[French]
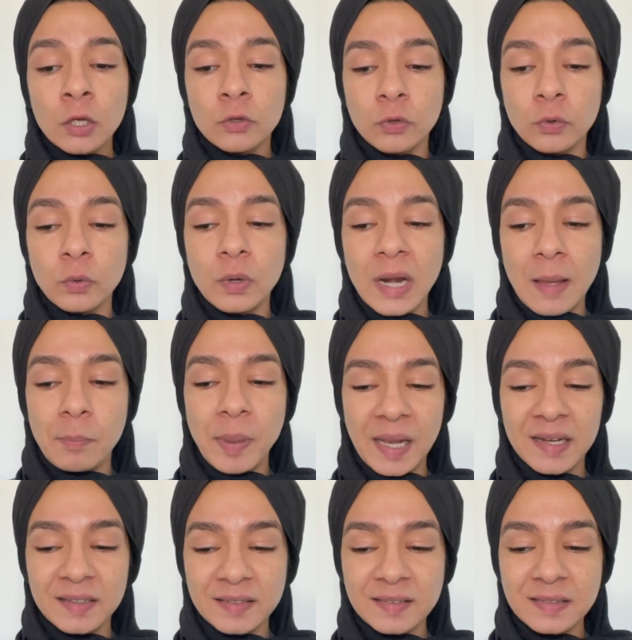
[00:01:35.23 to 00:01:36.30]
que la
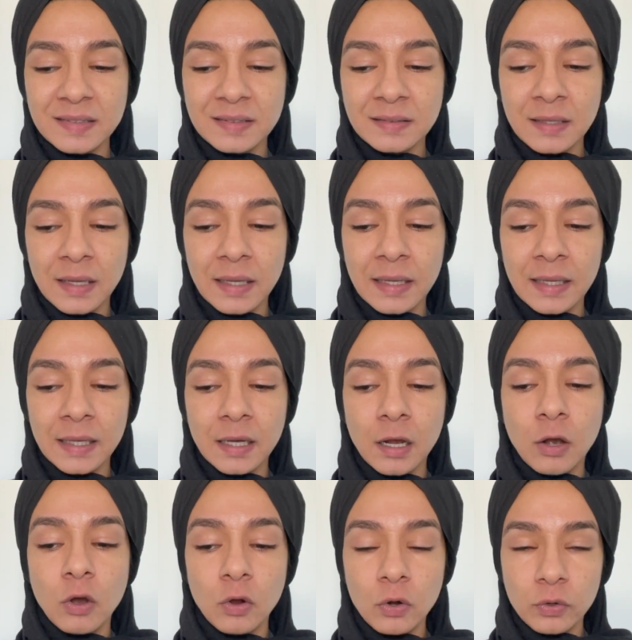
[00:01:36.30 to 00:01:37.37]
Palestine est
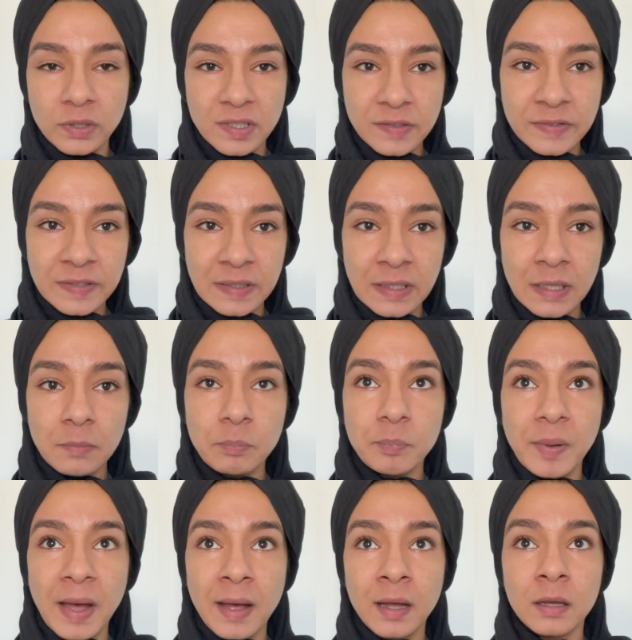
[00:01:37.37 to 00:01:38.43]
colonisée
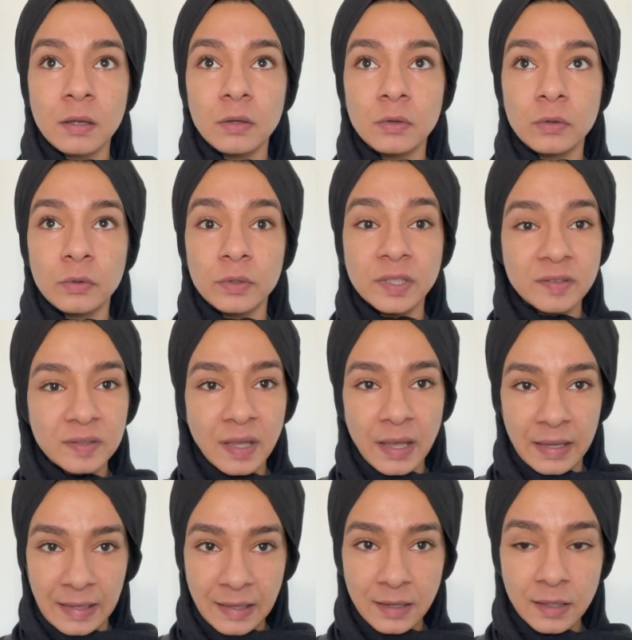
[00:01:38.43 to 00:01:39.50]
par euh,
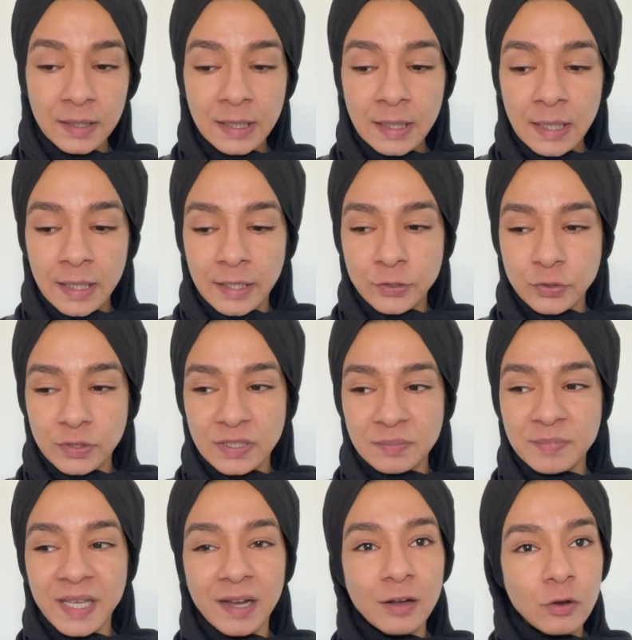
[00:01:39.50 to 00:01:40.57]
Israël. Et je
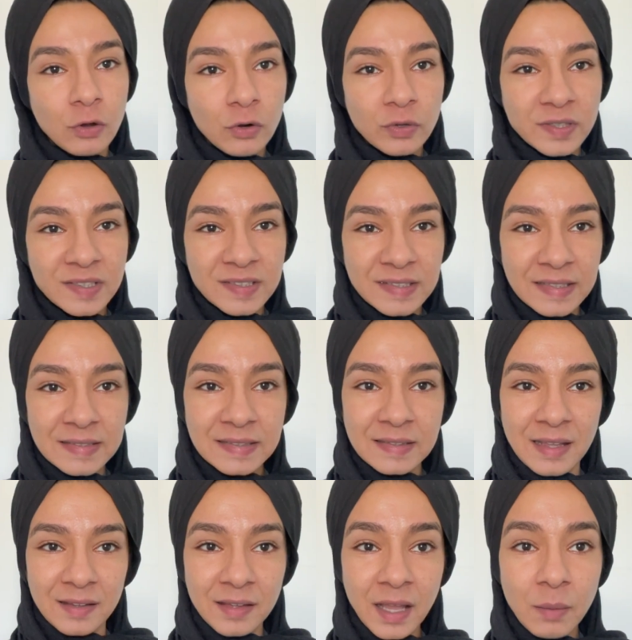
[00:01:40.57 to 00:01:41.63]
dis bien colonisée,
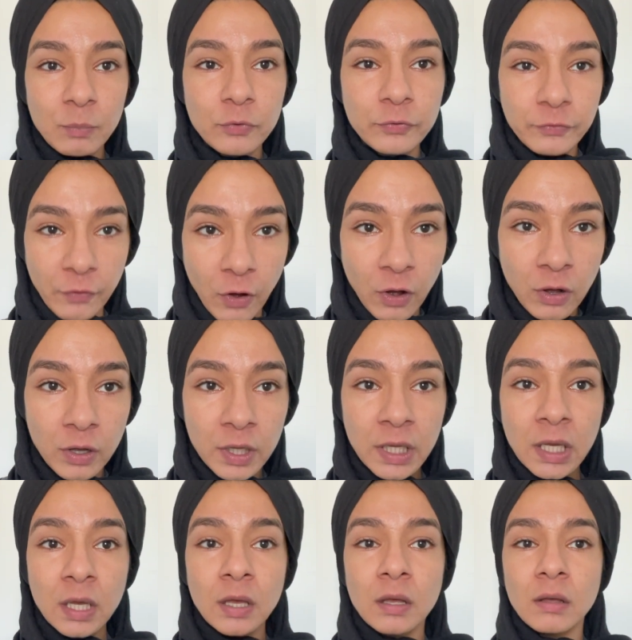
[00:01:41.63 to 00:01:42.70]
c'est un terme fort
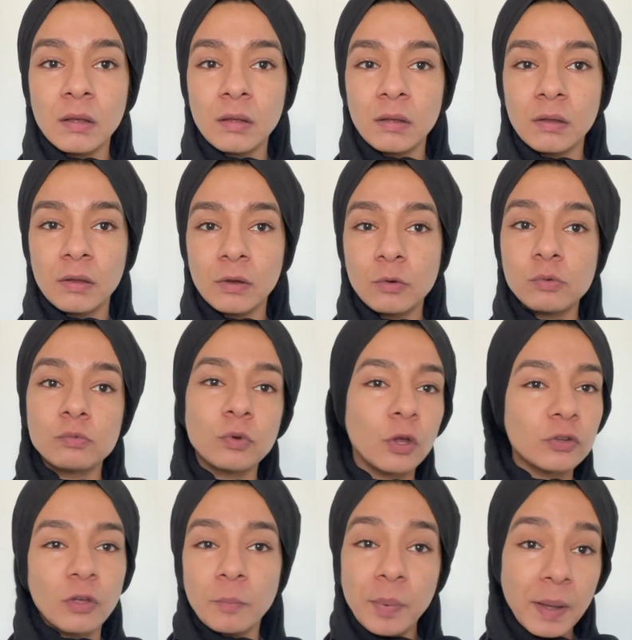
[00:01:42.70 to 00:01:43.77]
euh, qu'on
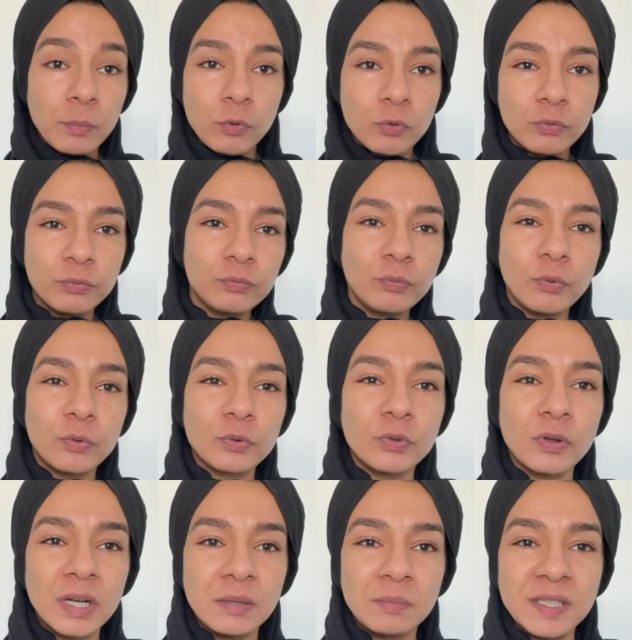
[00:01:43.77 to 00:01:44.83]
n'entend pas beaucoup euh,
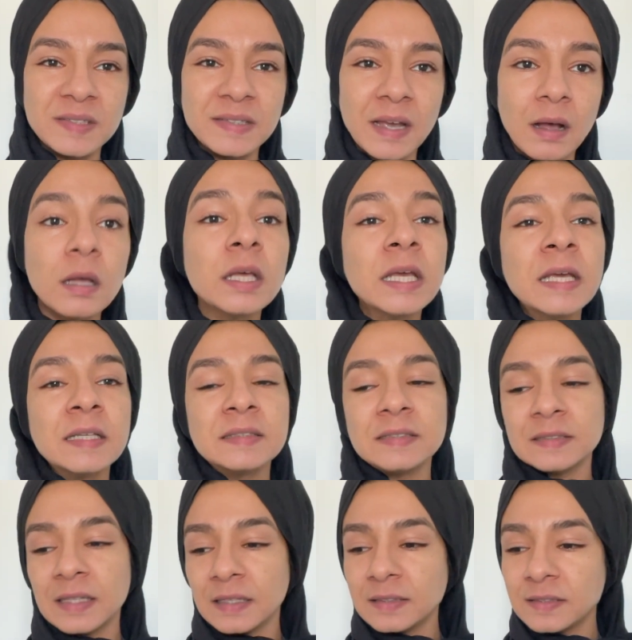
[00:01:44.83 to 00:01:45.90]
dans les médias,
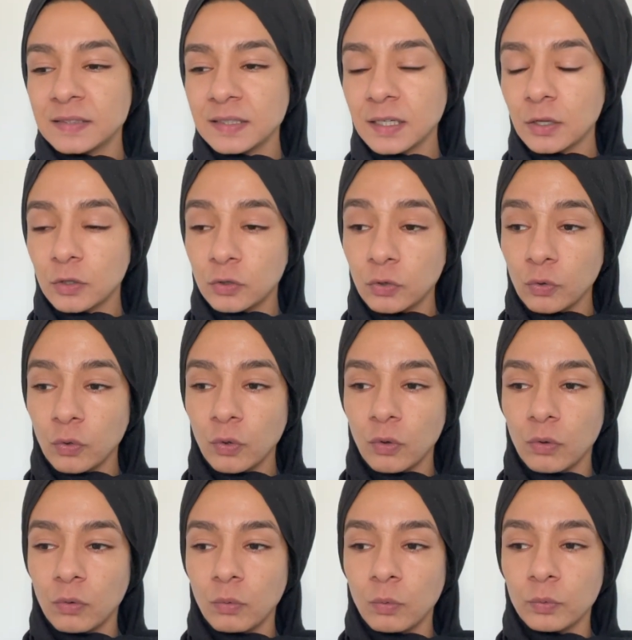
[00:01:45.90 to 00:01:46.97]
c'est-à-dire que
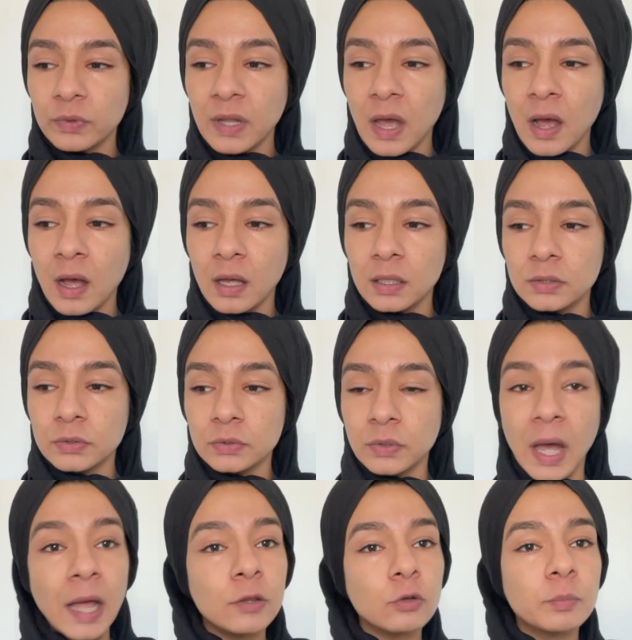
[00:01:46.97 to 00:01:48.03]
on a
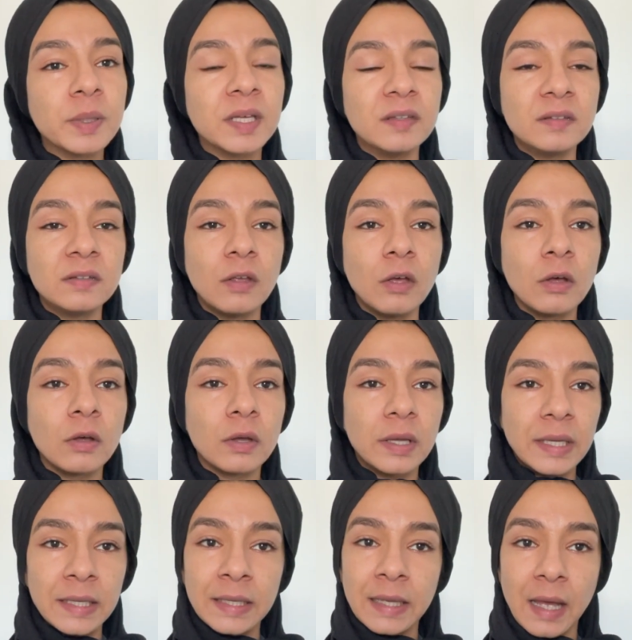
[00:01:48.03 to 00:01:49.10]
un oppresseur
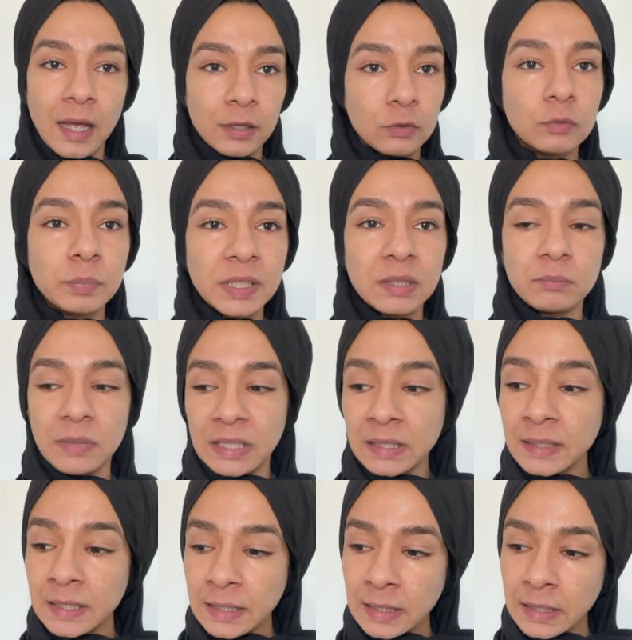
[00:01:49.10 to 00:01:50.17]
et un opprimé